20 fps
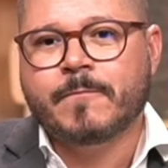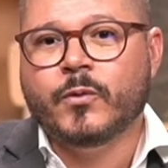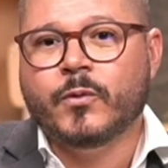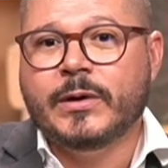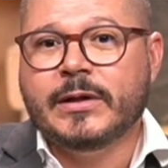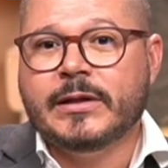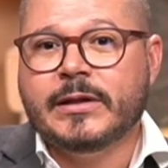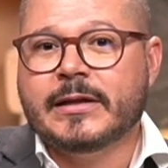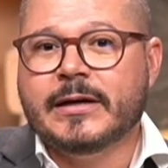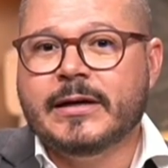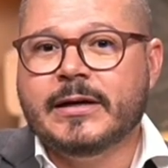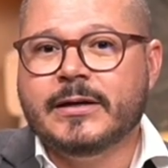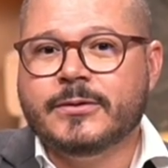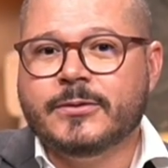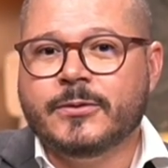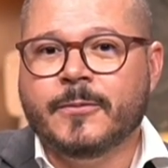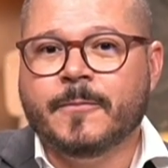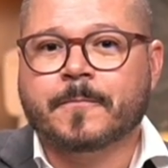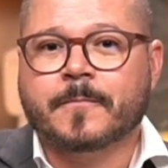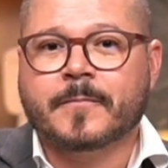No
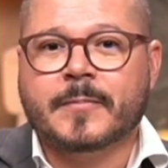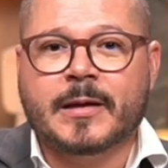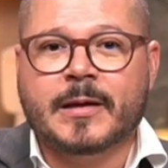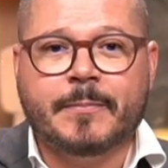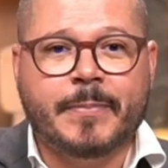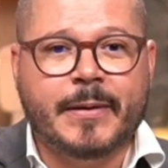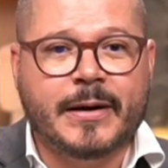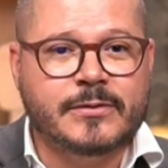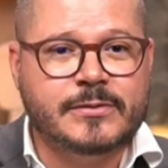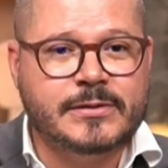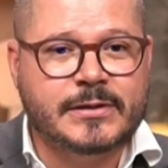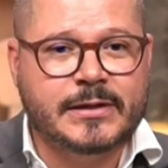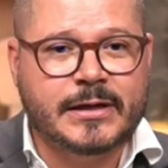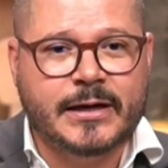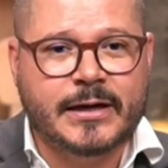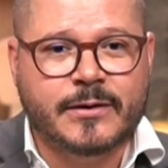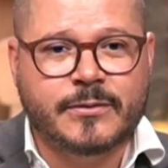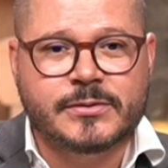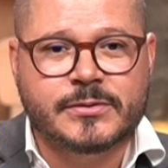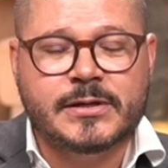entanto, para os
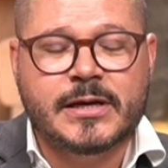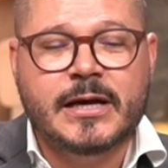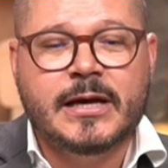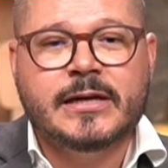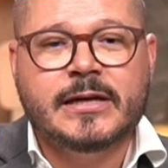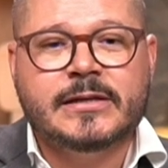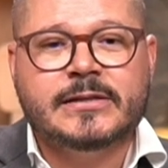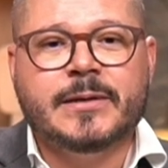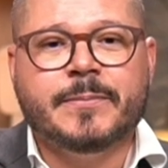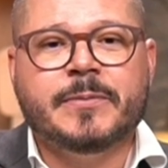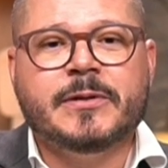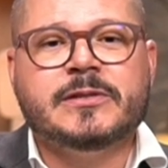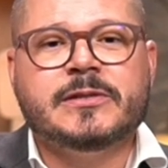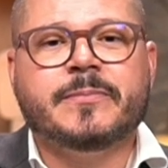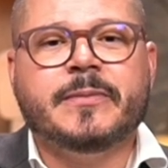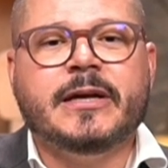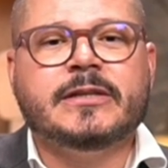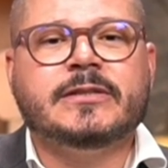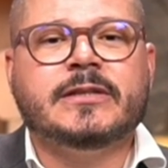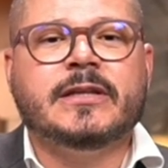gregos,
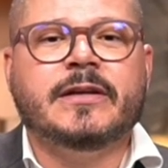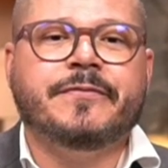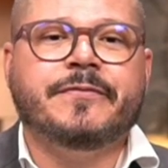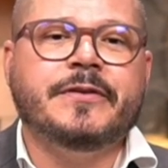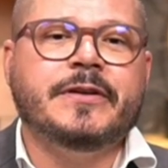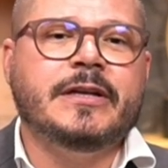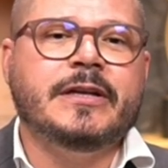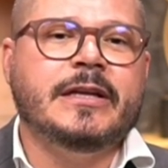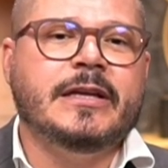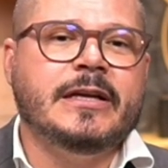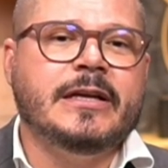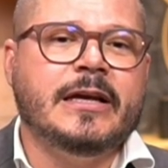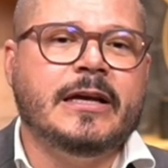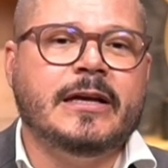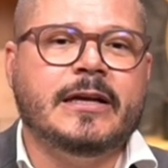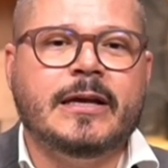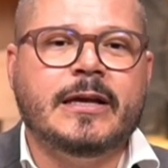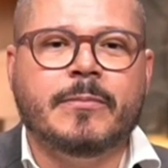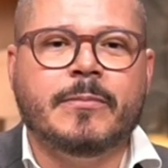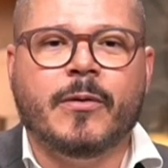simplesmente definiria em
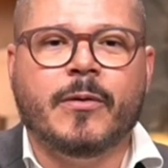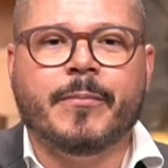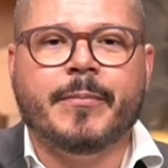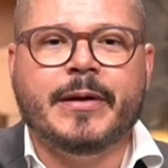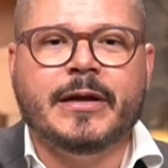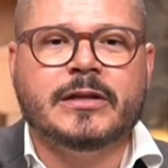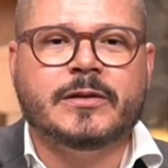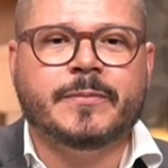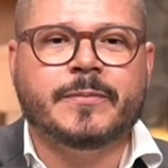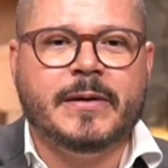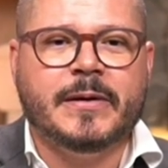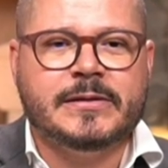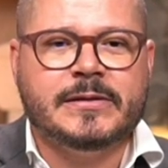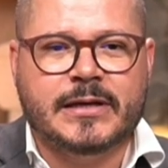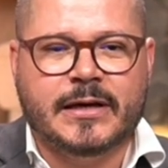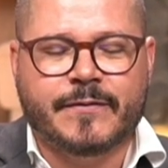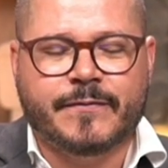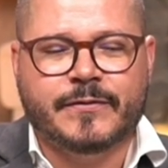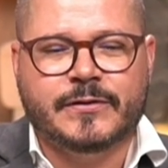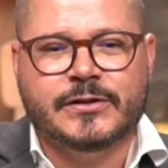que momento
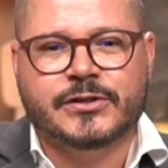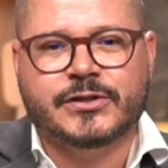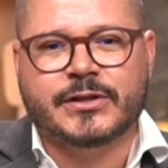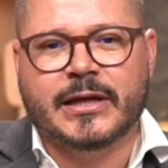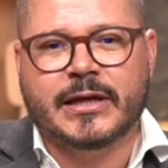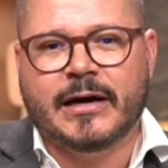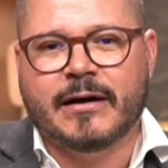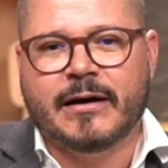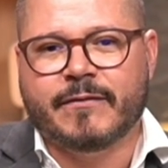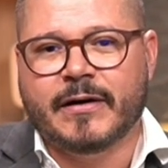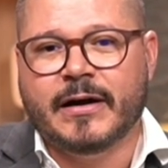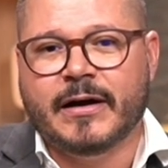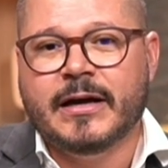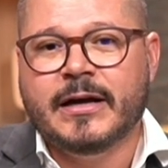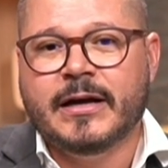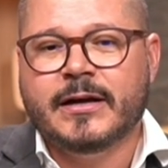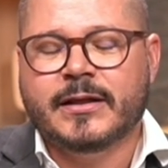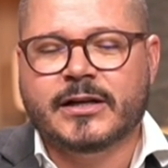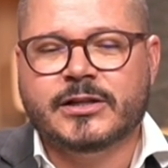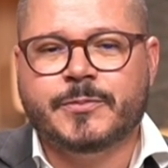Persephone estava
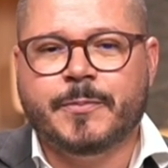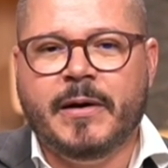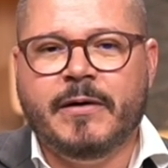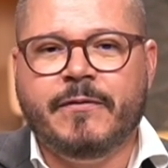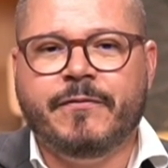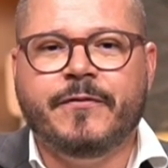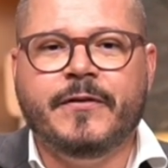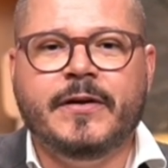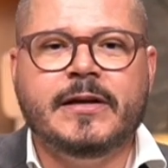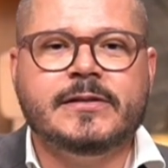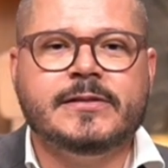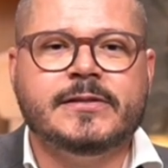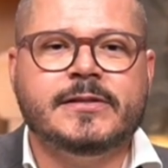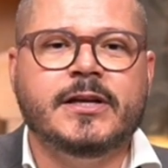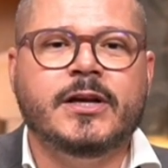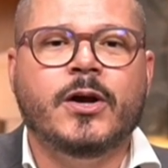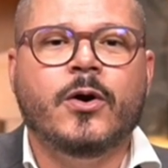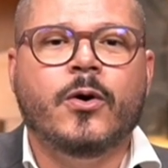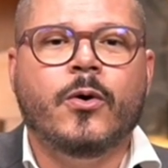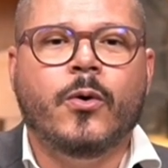na
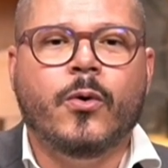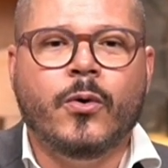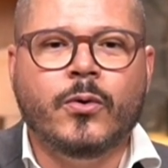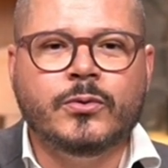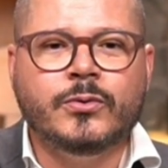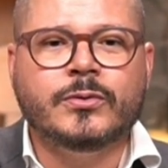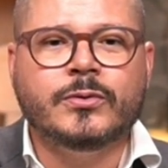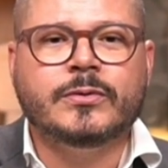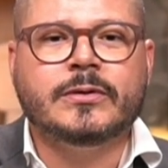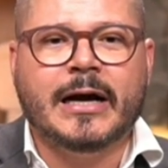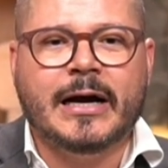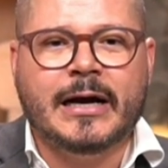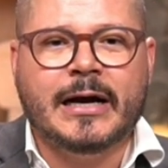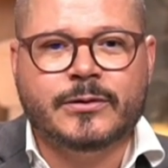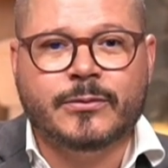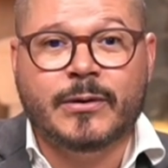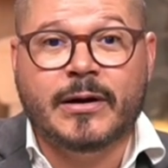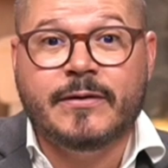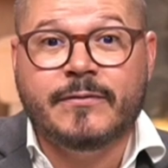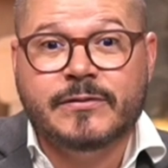superfície ou no
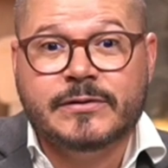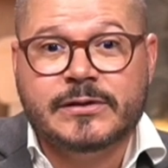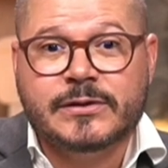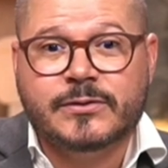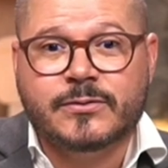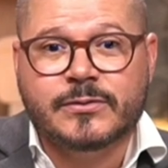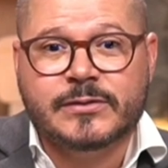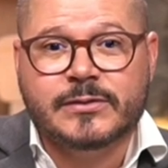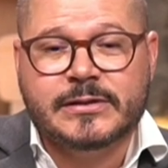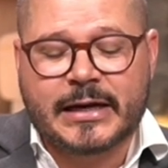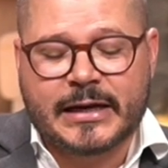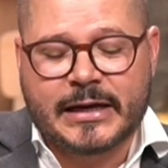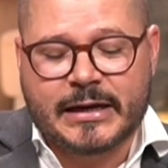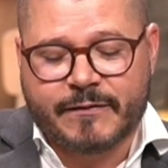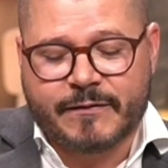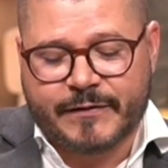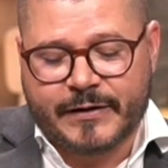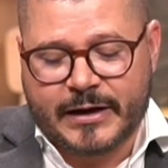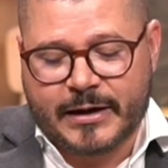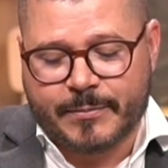Tártaro. Aí vocês conseguem
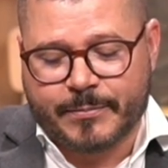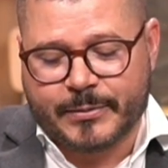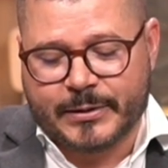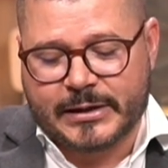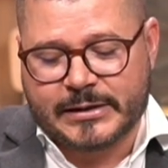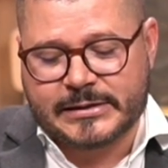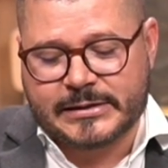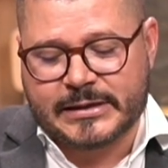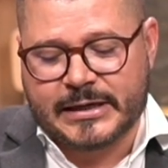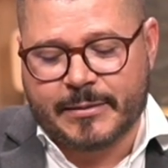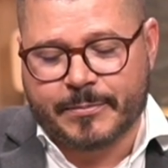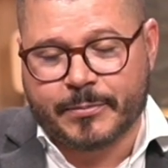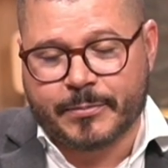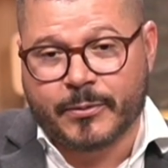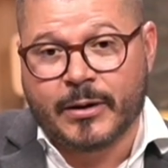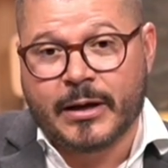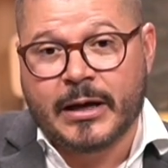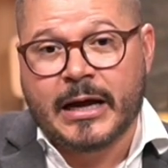ver, por exemplo,